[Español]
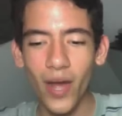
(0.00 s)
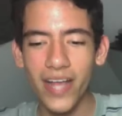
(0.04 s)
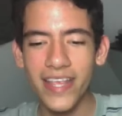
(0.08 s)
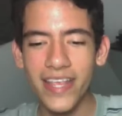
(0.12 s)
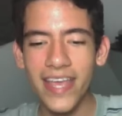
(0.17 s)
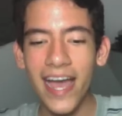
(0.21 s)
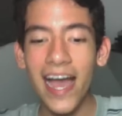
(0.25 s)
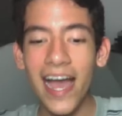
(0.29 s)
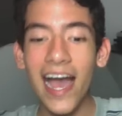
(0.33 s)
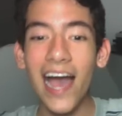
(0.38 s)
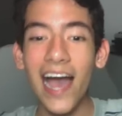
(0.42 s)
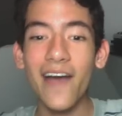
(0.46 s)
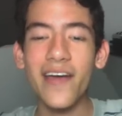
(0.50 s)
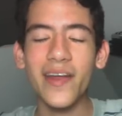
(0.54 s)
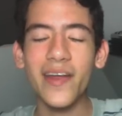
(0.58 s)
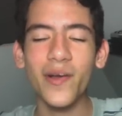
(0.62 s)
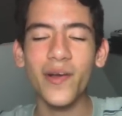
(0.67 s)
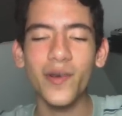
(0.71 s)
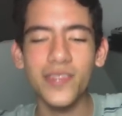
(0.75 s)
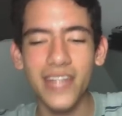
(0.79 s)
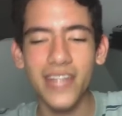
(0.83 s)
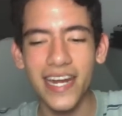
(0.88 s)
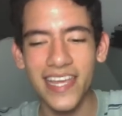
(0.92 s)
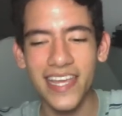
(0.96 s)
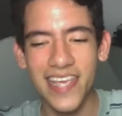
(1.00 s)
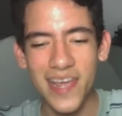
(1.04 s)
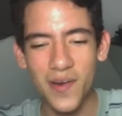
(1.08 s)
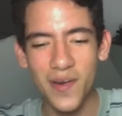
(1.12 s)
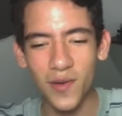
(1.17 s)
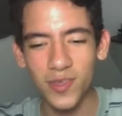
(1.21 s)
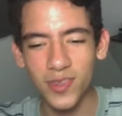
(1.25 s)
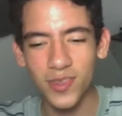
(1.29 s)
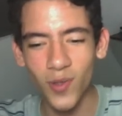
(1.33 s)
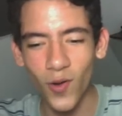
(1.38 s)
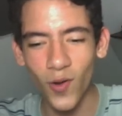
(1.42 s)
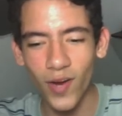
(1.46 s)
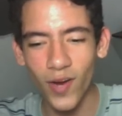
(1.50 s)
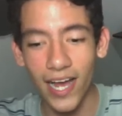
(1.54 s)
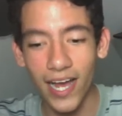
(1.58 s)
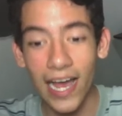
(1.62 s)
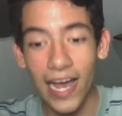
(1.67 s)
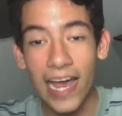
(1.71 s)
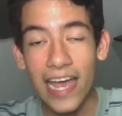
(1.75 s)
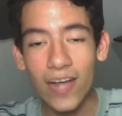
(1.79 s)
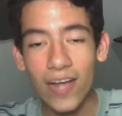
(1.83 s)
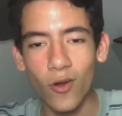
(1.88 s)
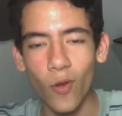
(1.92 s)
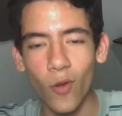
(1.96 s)
allá a ver contra quién nos
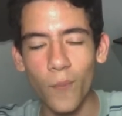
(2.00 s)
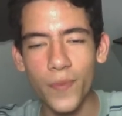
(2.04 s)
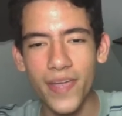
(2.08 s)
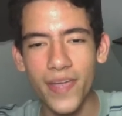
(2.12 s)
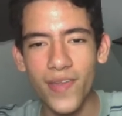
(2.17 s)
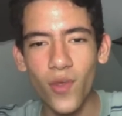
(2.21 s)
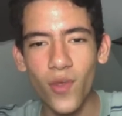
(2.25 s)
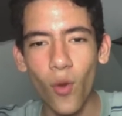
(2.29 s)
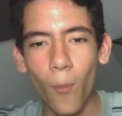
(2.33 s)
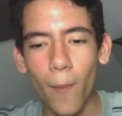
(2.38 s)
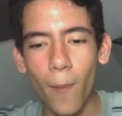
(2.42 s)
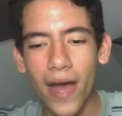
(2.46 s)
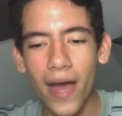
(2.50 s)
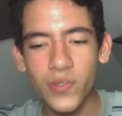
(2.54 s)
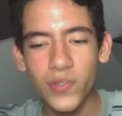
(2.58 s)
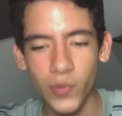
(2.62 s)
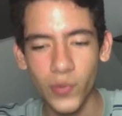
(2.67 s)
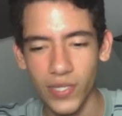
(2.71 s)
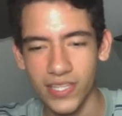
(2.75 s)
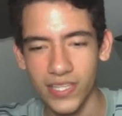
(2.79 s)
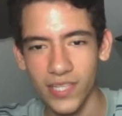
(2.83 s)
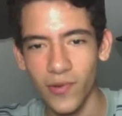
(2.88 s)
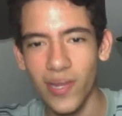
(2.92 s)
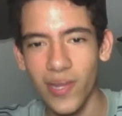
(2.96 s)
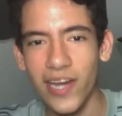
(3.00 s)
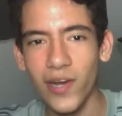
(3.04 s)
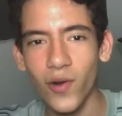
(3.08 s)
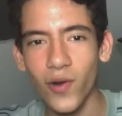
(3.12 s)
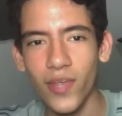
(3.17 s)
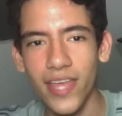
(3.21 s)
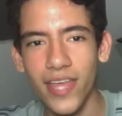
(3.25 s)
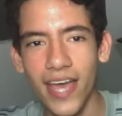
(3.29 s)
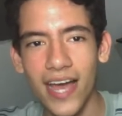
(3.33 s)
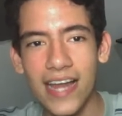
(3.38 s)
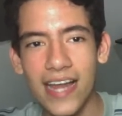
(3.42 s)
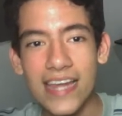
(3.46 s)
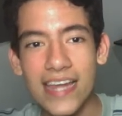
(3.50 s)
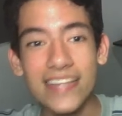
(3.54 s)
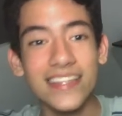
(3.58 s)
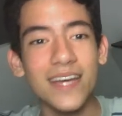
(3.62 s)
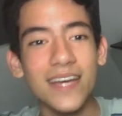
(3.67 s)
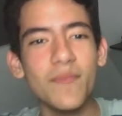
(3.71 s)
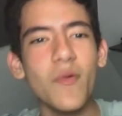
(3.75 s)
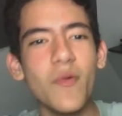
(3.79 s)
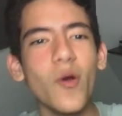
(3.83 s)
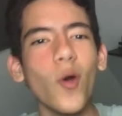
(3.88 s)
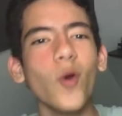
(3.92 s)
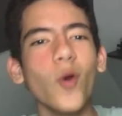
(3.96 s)
toca. Copié dos más, de Royal.
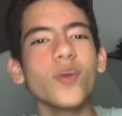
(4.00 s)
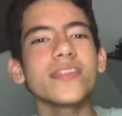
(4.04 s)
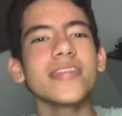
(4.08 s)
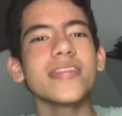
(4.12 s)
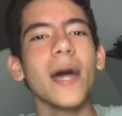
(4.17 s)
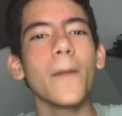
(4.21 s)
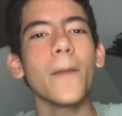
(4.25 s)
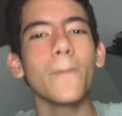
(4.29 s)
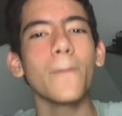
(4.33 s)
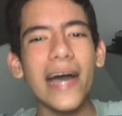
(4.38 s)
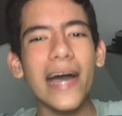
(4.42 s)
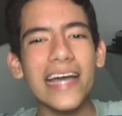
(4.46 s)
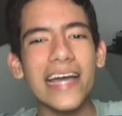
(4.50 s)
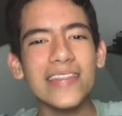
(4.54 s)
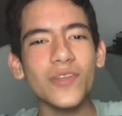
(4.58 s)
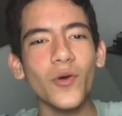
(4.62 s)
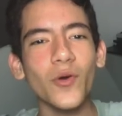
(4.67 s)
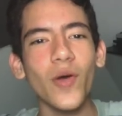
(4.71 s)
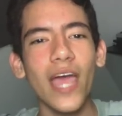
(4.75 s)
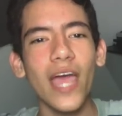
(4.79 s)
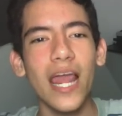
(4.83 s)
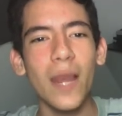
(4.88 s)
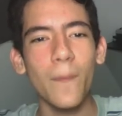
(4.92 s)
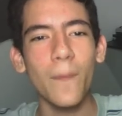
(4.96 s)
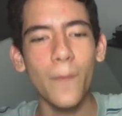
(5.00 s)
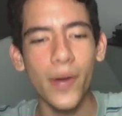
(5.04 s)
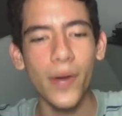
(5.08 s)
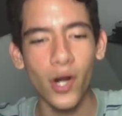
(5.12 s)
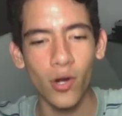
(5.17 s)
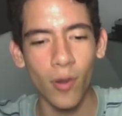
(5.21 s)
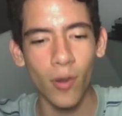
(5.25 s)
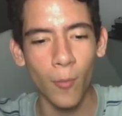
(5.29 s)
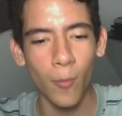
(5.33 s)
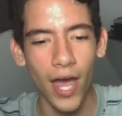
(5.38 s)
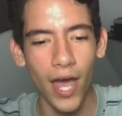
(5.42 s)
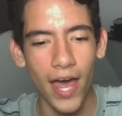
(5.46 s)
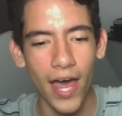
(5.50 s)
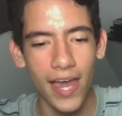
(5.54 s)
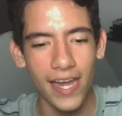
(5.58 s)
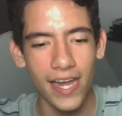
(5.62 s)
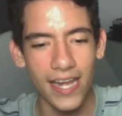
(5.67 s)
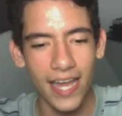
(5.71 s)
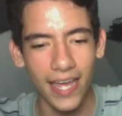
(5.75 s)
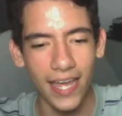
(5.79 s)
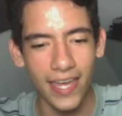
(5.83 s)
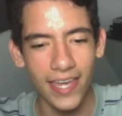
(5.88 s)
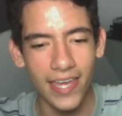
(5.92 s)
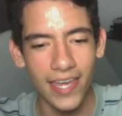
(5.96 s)
Estamos con Tapato, el pro. Vamos a
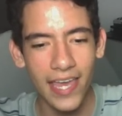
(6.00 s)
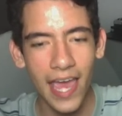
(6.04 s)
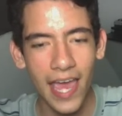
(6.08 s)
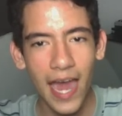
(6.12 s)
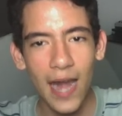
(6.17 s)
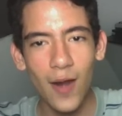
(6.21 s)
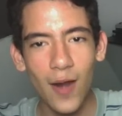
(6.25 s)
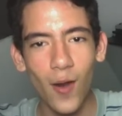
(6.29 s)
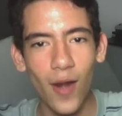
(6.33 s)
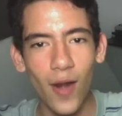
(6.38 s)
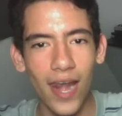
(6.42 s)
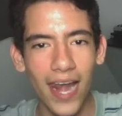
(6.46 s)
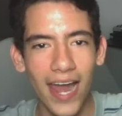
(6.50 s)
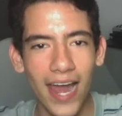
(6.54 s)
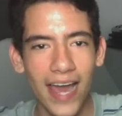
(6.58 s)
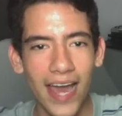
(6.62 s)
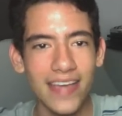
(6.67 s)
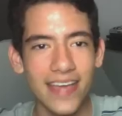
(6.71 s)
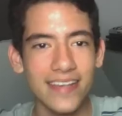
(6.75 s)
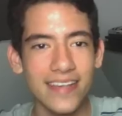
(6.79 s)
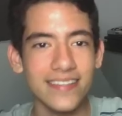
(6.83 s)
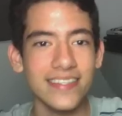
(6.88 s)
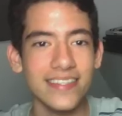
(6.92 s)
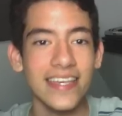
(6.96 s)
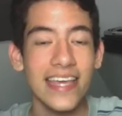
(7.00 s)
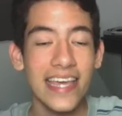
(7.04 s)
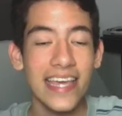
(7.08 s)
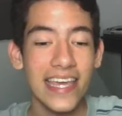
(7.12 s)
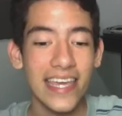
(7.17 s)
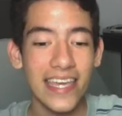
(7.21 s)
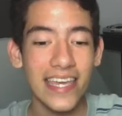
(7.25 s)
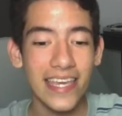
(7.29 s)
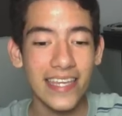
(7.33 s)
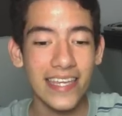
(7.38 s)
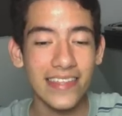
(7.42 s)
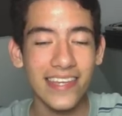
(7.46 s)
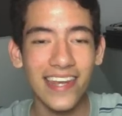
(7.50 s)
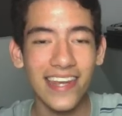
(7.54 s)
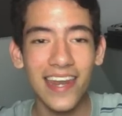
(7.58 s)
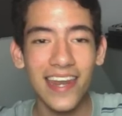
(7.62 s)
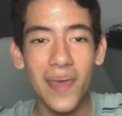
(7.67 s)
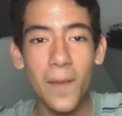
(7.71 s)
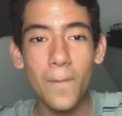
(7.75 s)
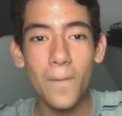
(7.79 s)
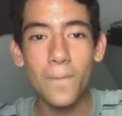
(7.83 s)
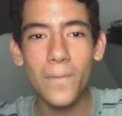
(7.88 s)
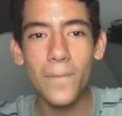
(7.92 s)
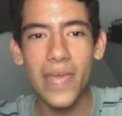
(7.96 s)
darle aquí los likes y
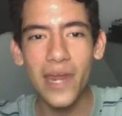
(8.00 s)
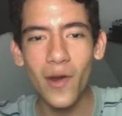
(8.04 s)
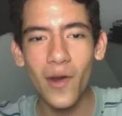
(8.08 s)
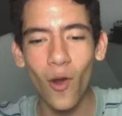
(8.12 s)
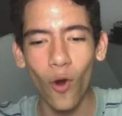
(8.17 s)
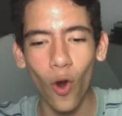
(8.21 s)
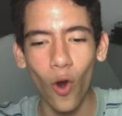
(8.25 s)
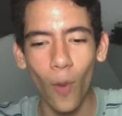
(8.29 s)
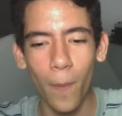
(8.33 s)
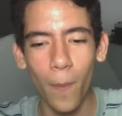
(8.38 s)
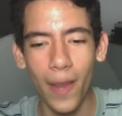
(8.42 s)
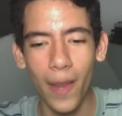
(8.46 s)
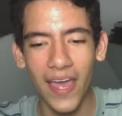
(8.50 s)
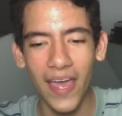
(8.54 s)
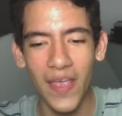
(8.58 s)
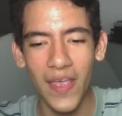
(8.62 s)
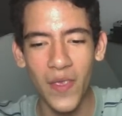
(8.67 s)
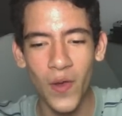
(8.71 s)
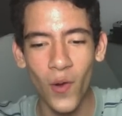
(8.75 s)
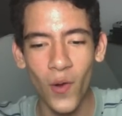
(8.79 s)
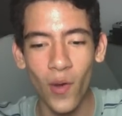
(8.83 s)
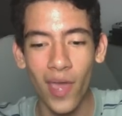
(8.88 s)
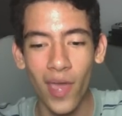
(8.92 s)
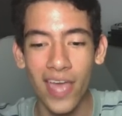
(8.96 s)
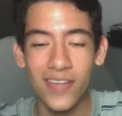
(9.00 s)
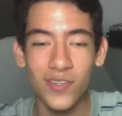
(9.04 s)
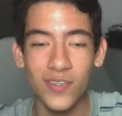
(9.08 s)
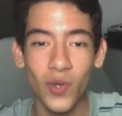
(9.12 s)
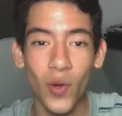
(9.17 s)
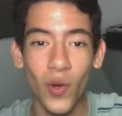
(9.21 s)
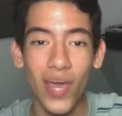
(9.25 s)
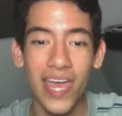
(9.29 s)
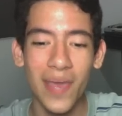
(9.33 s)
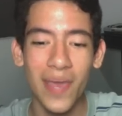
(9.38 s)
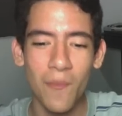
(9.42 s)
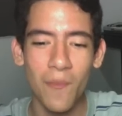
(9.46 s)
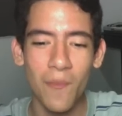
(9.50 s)
tiene menos copas que yo. Eso es